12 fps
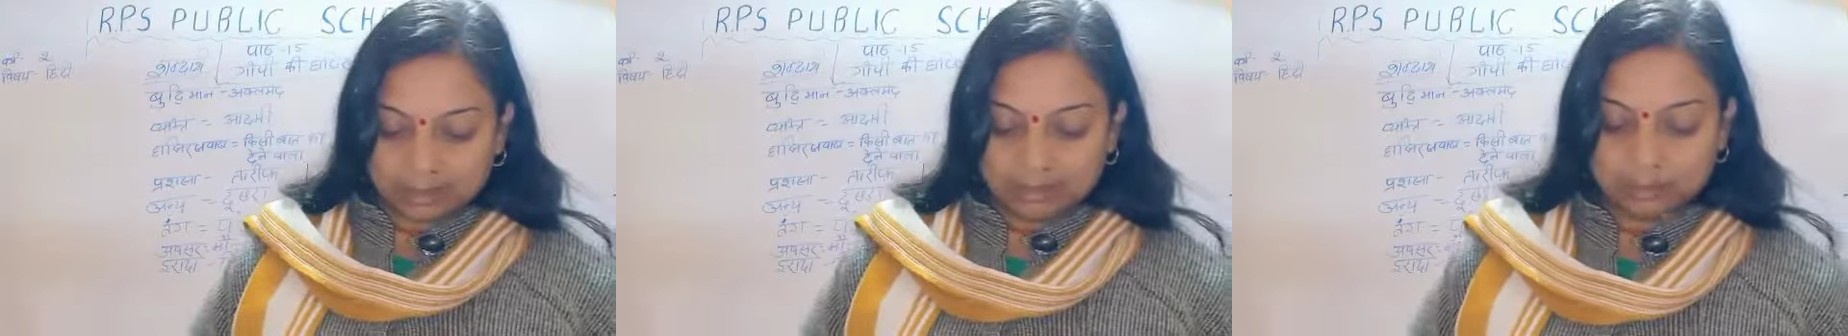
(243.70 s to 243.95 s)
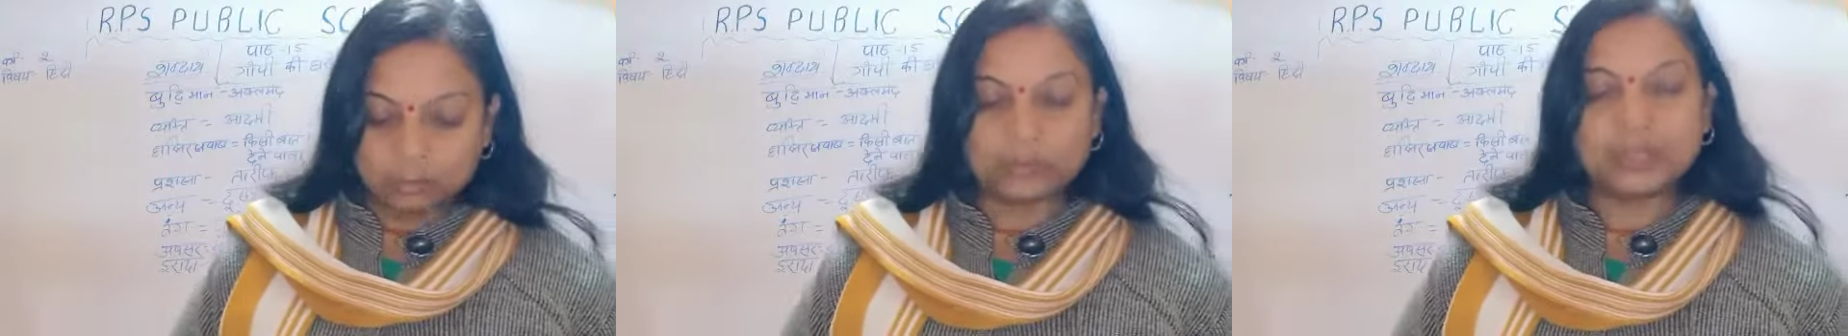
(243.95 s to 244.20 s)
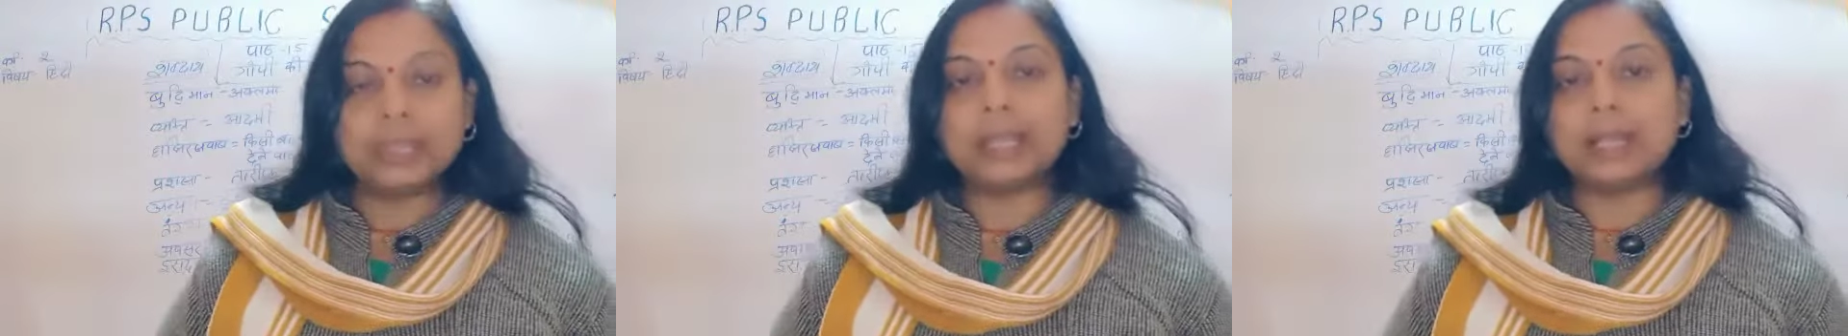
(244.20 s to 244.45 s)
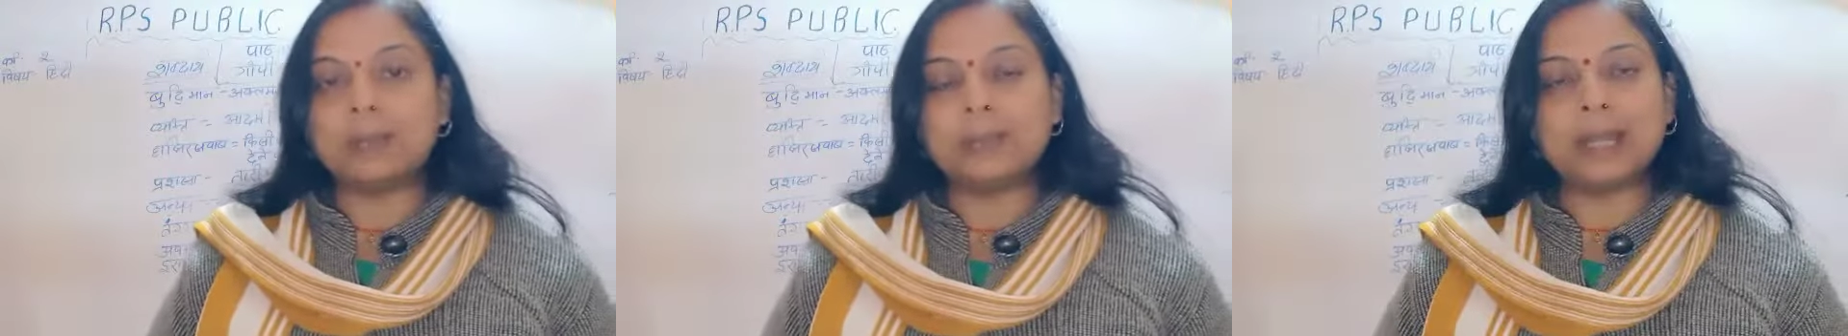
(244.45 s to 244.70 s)
मुझे
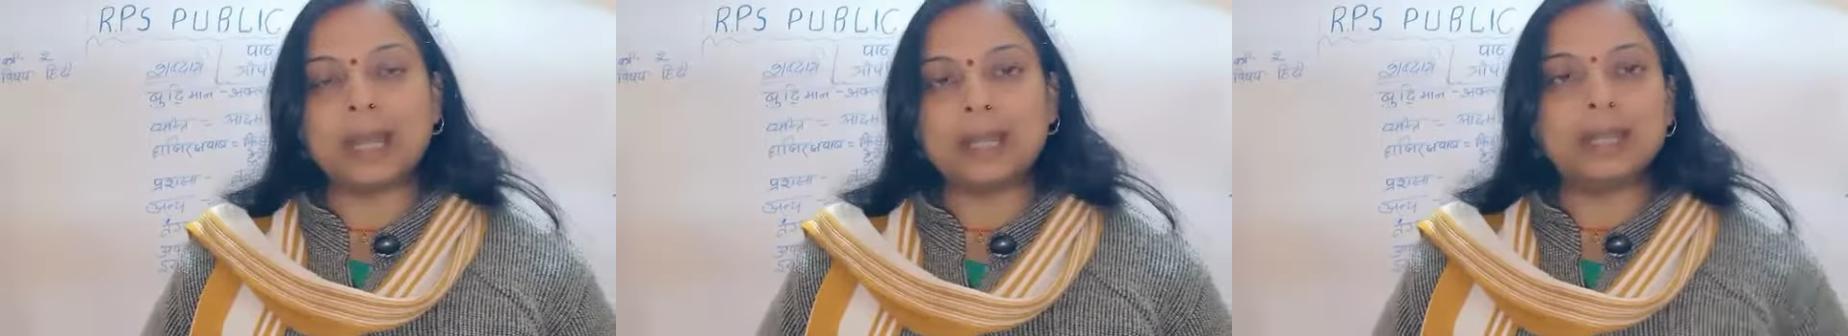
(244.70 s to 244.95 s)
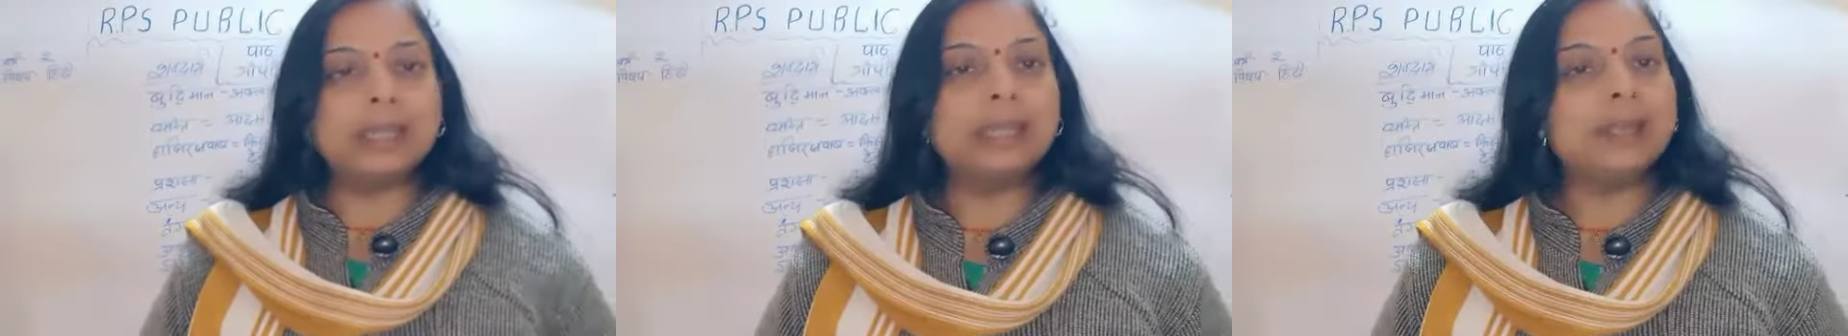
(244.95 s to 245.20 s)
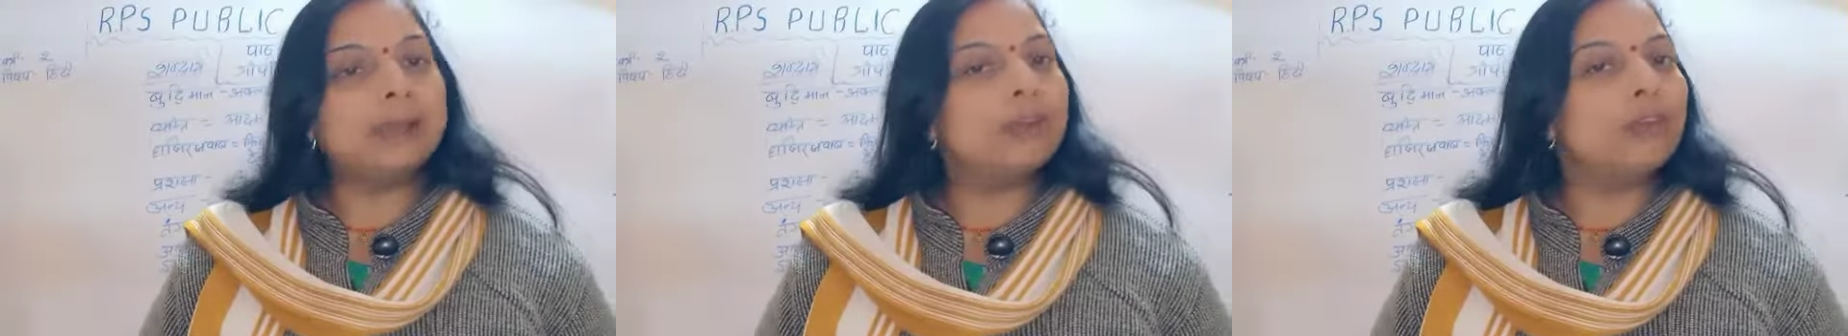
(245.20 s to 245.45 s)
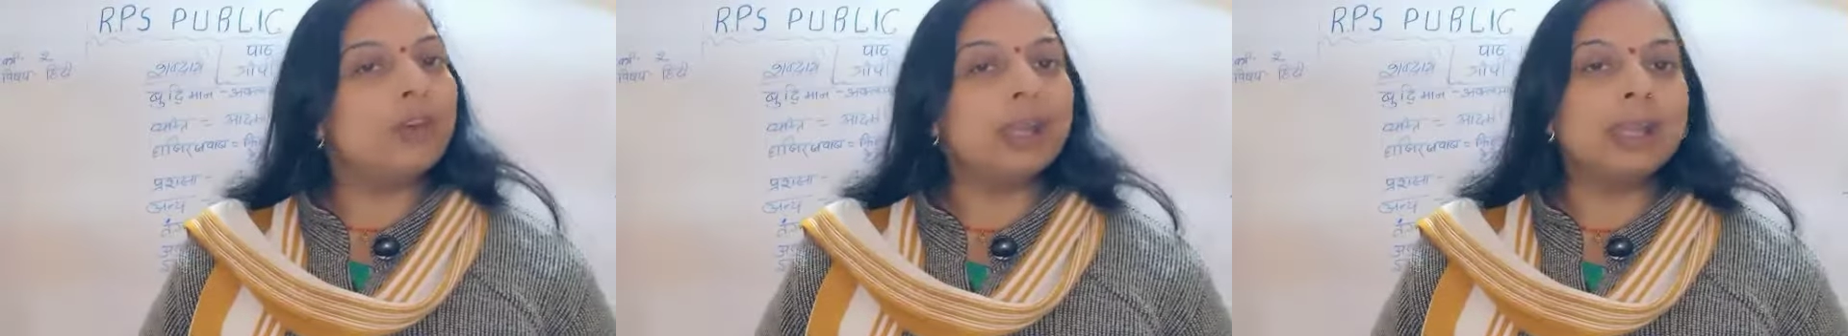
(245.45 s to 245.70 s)
कपड़ा नहीं
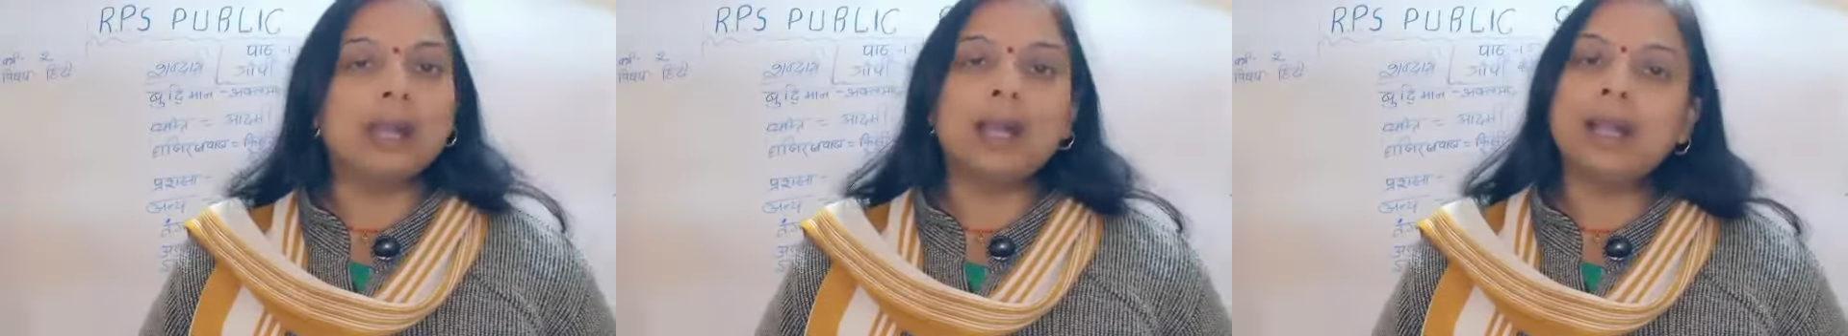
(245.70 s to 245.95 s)
रंगवाना